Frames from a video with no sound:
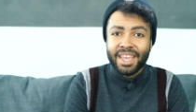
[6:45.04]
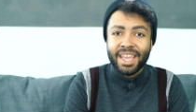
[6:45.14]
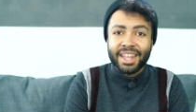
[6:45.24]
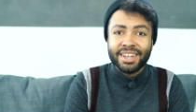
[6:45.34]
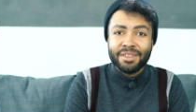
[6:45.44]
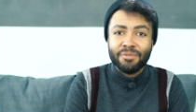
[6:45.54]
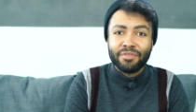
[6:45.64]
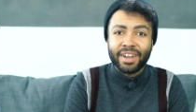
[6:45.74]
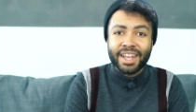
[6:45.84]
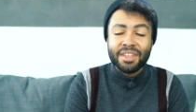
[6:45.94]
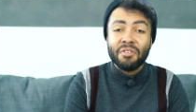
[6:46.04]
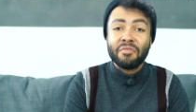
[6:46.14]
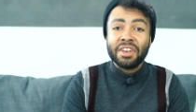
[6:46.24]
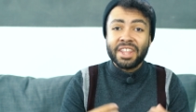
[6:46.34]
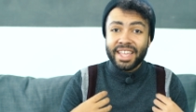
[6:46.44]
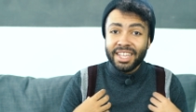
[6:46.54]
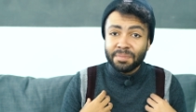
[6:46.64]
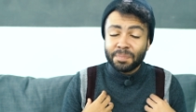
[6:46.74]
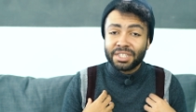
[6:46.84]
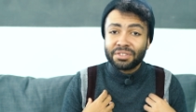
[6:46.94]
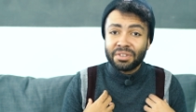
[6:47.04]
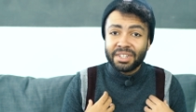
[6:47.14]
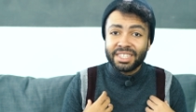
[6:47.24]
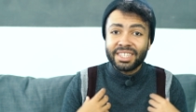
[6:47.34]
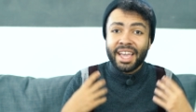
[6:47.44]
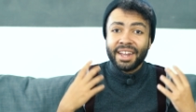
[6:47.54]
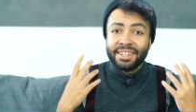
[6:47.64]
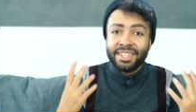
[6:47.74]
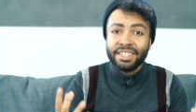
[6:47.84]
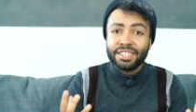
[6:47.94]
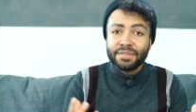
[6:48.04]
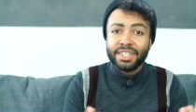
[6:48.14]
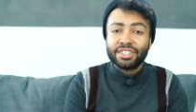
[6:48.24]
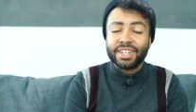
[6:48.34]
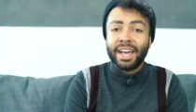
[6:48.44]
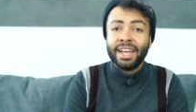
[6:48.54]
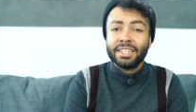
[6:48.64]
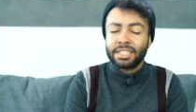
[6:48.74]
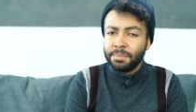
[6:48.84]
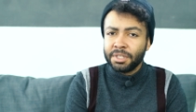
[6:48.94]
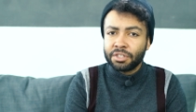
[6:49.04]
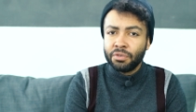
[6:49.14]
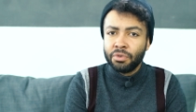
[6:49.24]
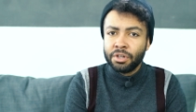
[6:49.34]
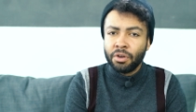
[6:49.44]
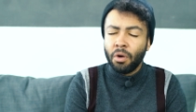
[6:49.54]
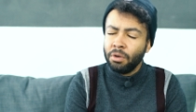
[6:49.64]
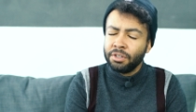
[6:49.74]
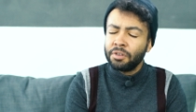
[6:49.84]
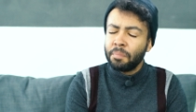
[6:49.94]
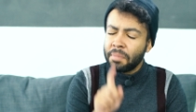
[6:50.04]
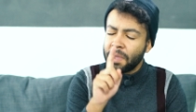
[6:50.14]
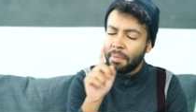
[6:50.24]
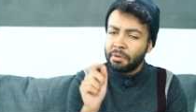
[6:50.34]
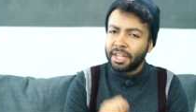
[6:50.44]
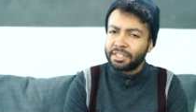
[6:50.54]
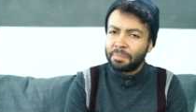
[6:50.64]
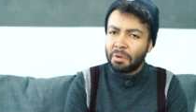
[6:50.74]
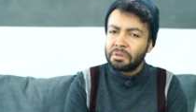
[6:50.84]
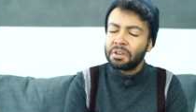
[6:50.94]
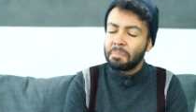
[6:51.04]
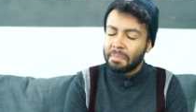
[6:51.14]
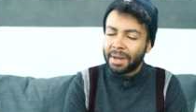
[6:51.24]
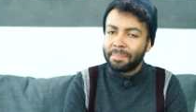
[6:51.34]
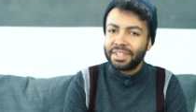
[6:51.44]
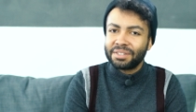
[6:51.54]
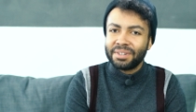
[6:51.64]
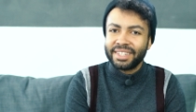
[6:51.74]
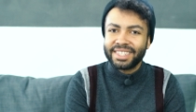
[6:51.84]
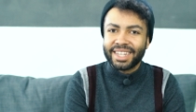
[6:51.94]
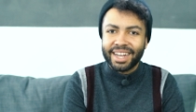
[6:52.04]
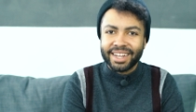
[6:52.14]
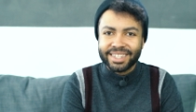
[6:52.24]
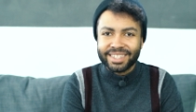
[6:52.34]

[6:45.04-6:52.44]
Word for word: In dem Fall finde ich persönlich dieses Feature ziemlich cool und G.S. mein persönliches Highlight.